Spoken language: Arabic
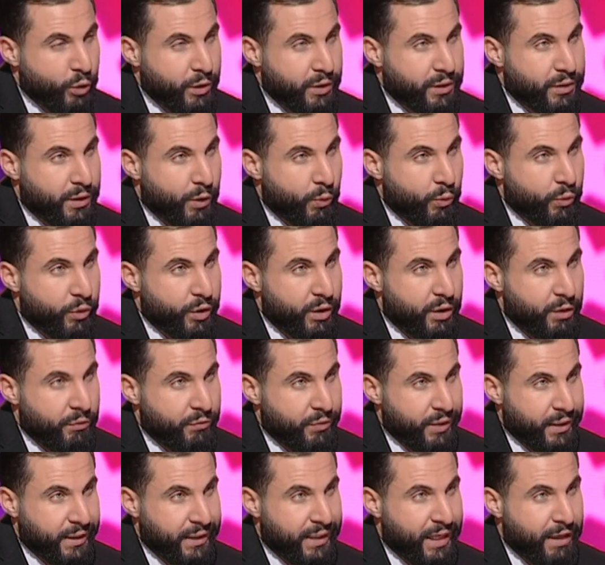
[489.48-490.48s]
التوظيف
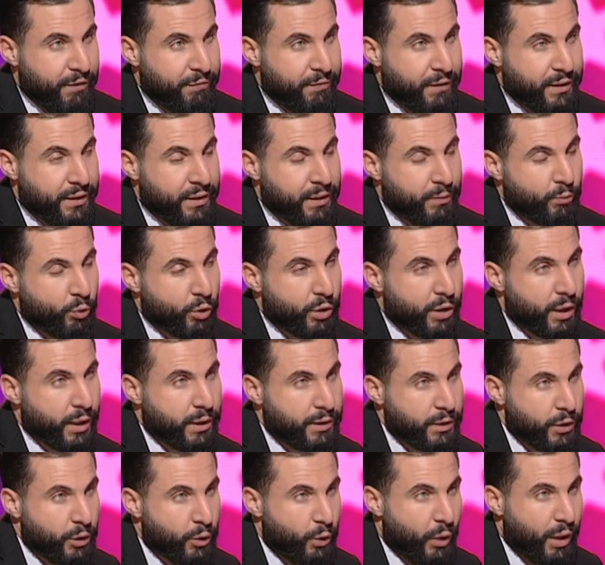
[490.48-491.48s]
يعني كيف
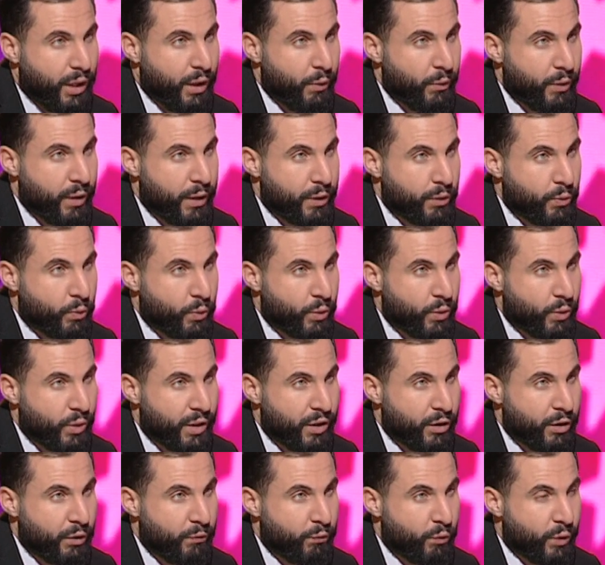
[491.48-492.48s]
الديمقراطي يحاول أن
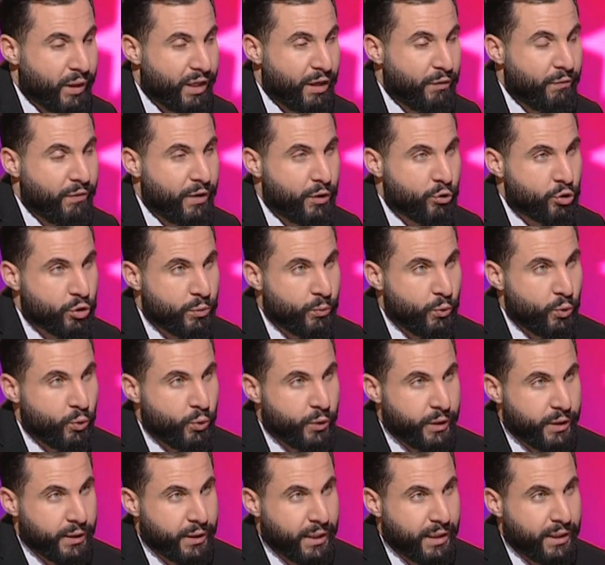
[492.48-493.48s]
يوظف وكيف
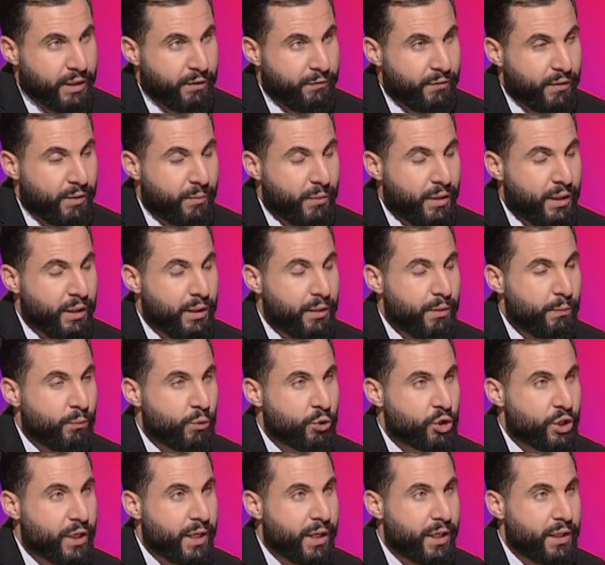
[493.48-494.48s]
الجمهوري كي يفهم
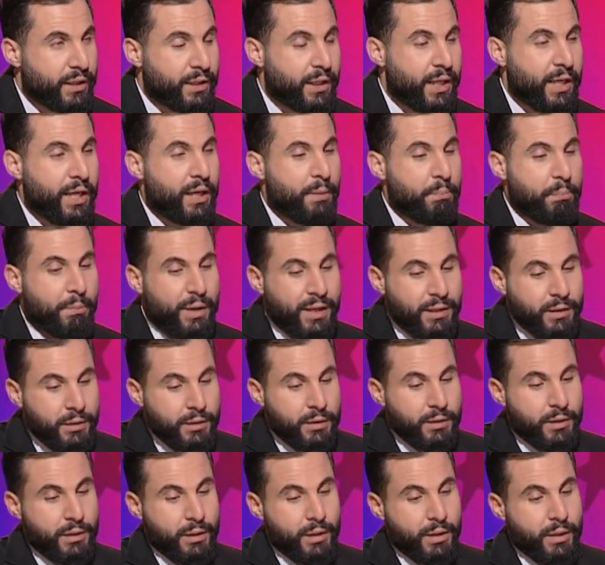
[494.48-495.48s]
المشاهد
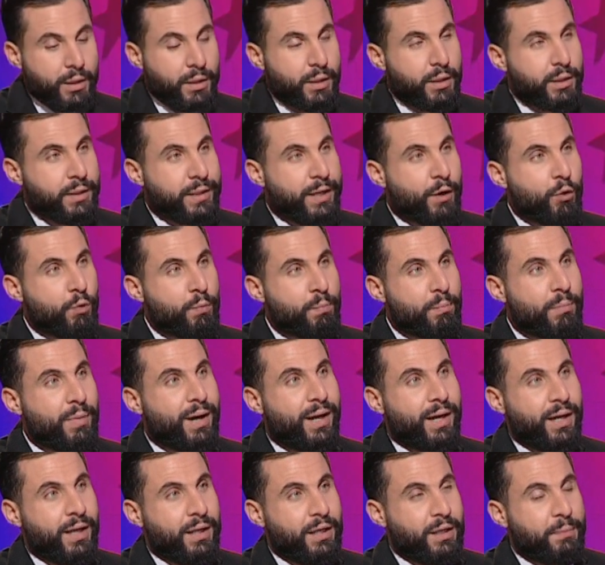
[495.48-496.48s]
من اليوم
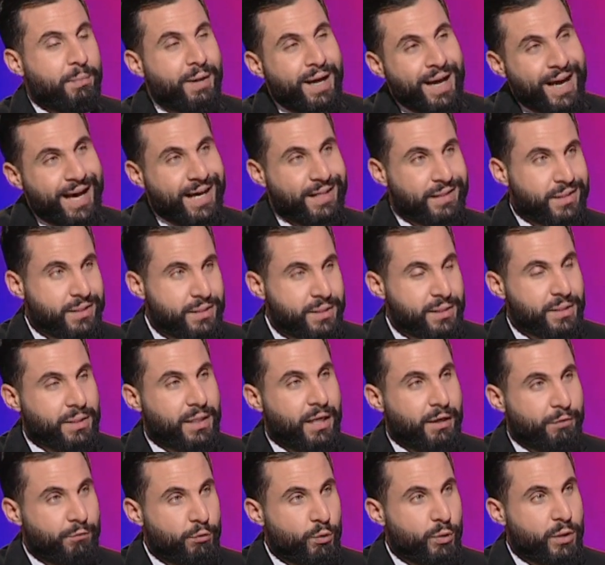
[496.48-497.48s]
مع إباحة
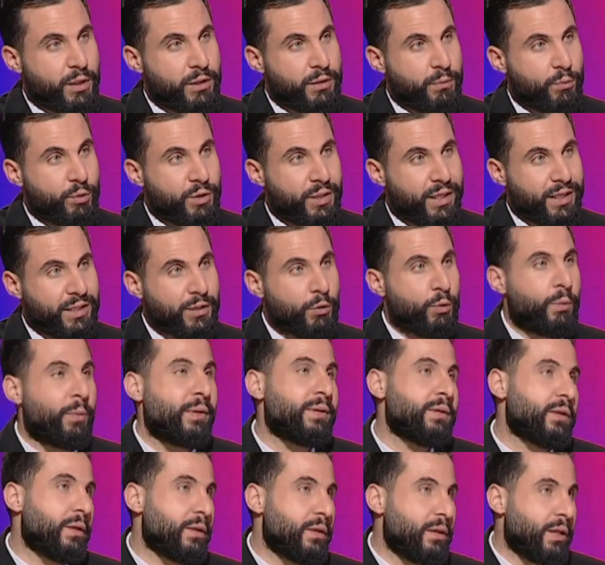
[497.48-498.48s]
السلاح في الولايات المتحدة
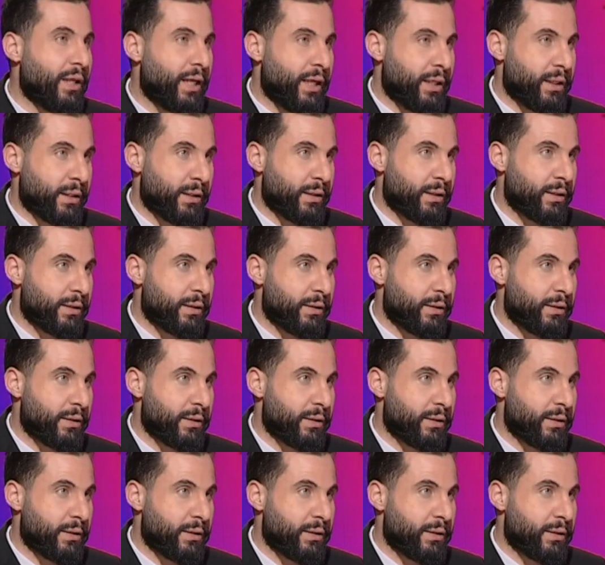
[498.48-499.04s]
ومن ضد ذلك؟